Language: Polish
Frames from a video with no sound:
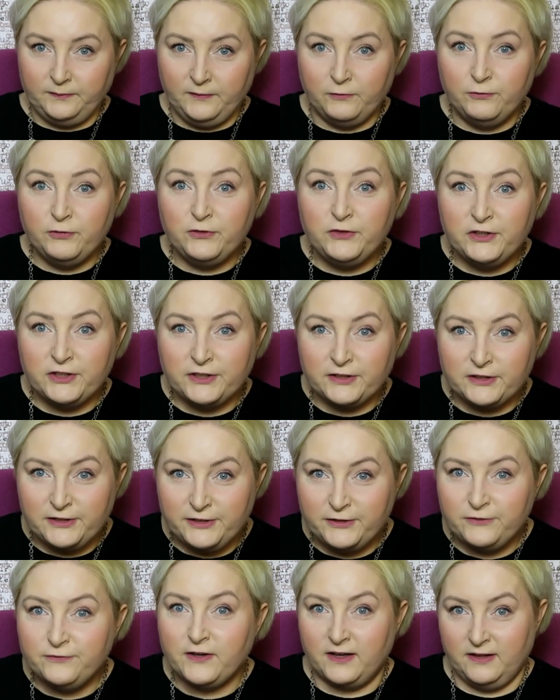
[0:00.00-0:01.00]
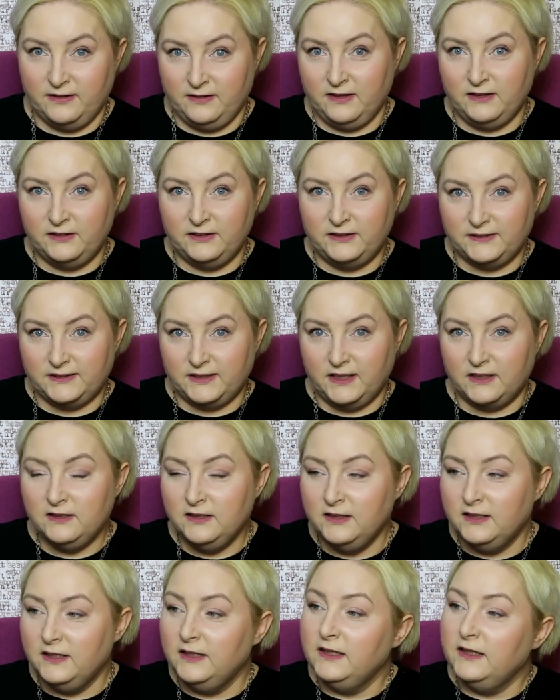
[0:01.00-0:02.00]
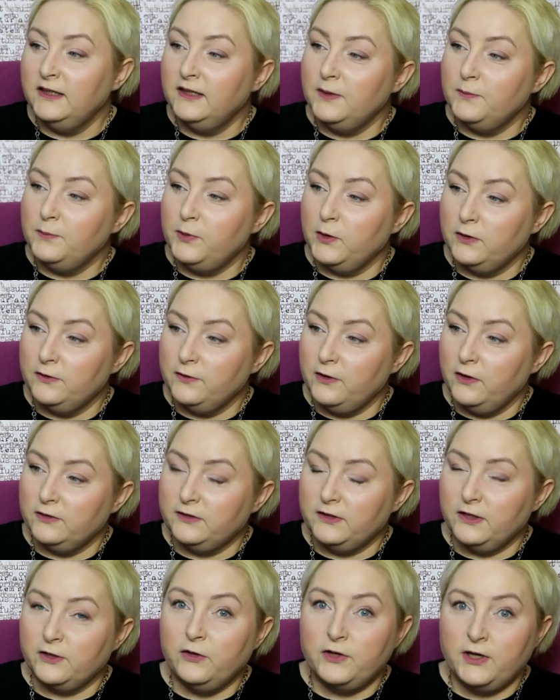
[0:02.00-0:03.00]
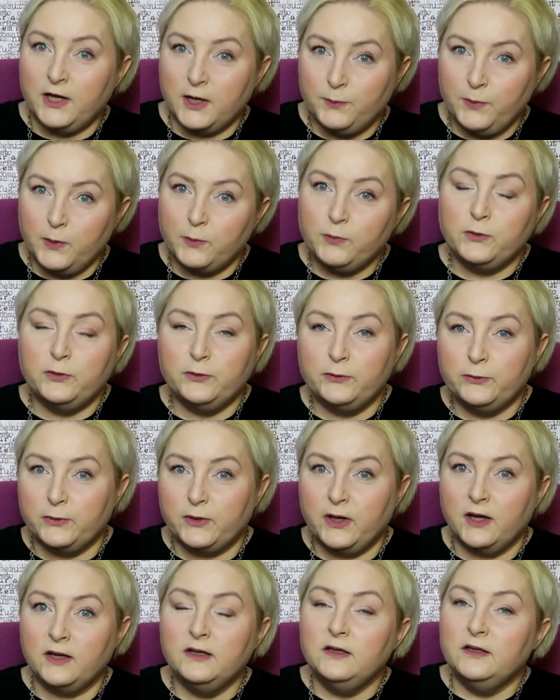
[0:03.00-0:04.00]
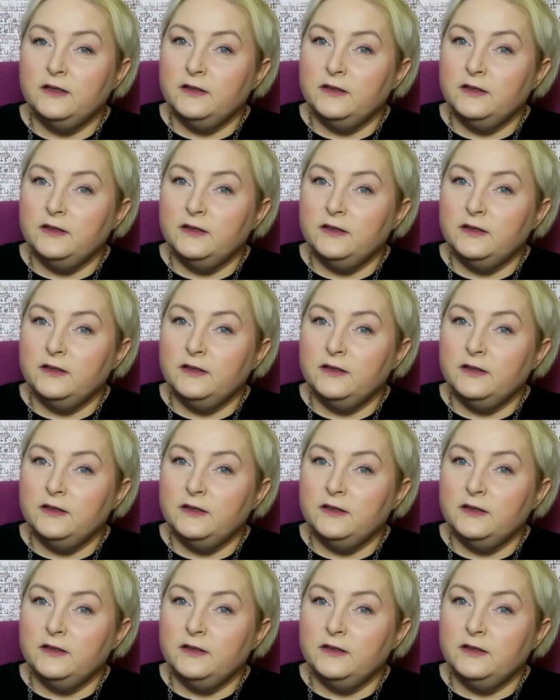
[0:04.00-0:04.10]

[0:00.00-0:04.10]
wnikliwa analiza tego, jak popkultura